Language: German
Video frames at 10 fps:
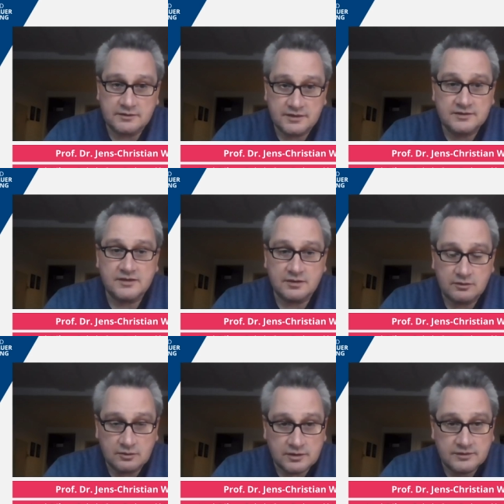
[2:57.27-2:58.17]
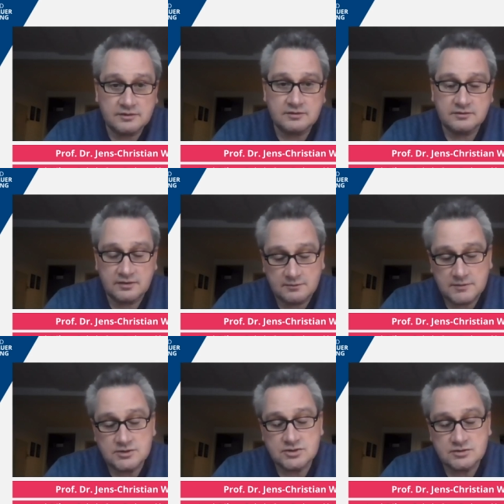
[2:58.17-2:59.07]
dieser Orte, der
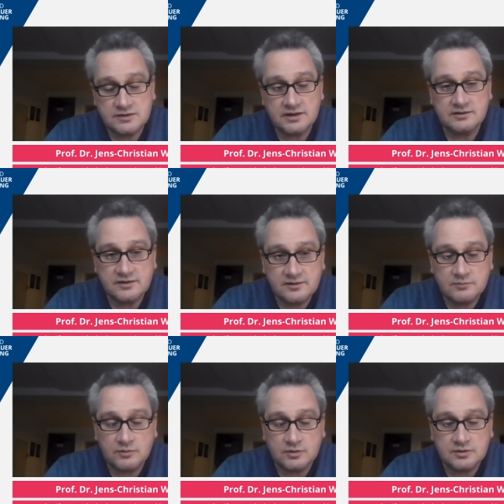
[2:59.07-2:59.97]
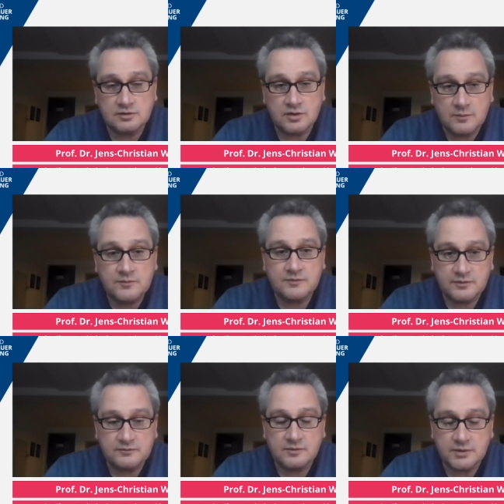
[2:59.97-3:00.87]
Menschen, die an diesen Orten Opfer
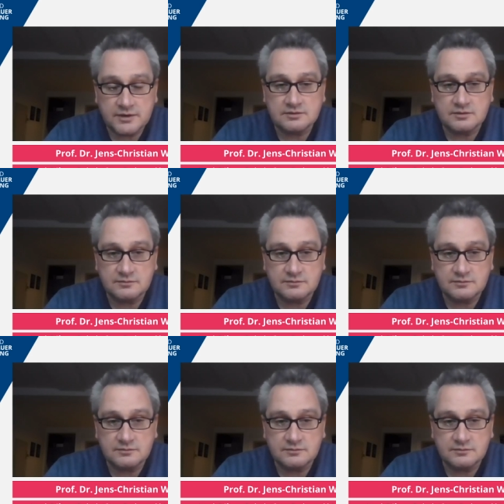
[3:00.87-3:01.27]
von Verbrechen